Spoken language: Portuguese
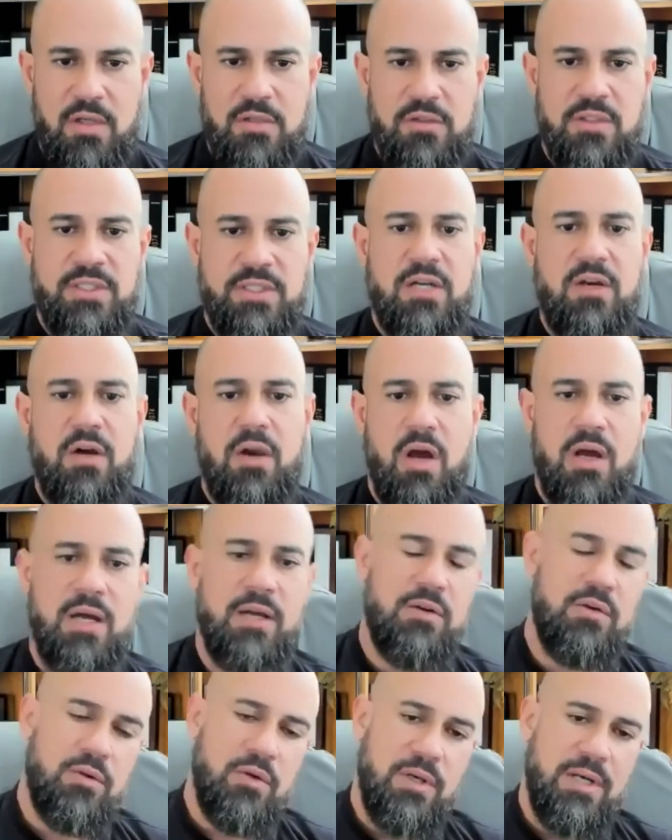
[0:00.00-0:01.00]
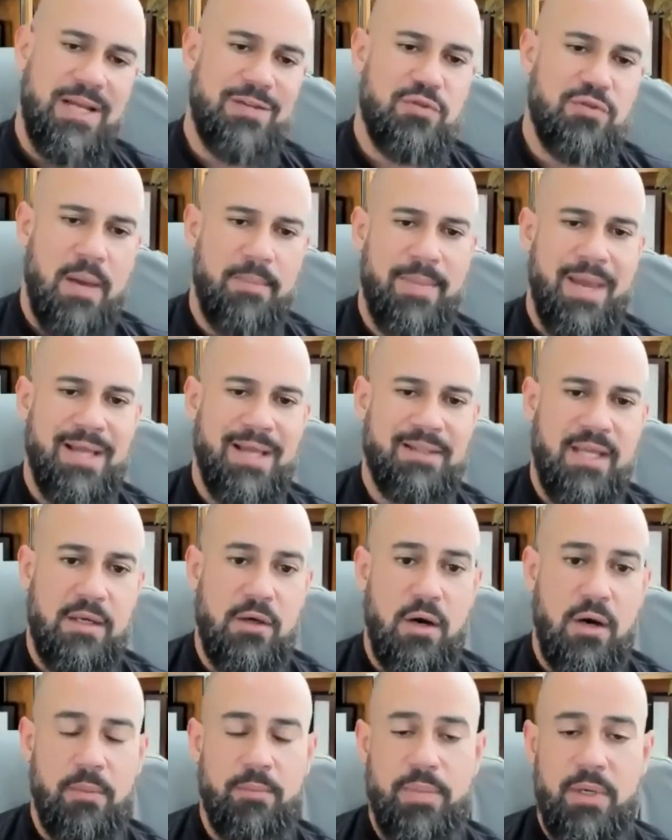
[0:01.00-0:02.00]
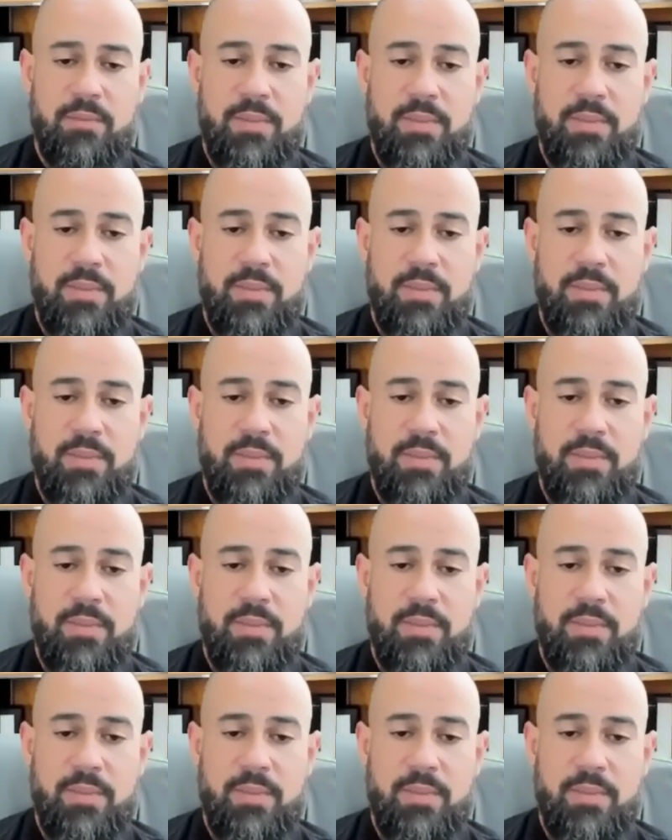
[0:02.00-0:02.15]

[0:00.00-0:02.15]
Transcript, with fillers: Se você coloca no, na sua meta aí, ó,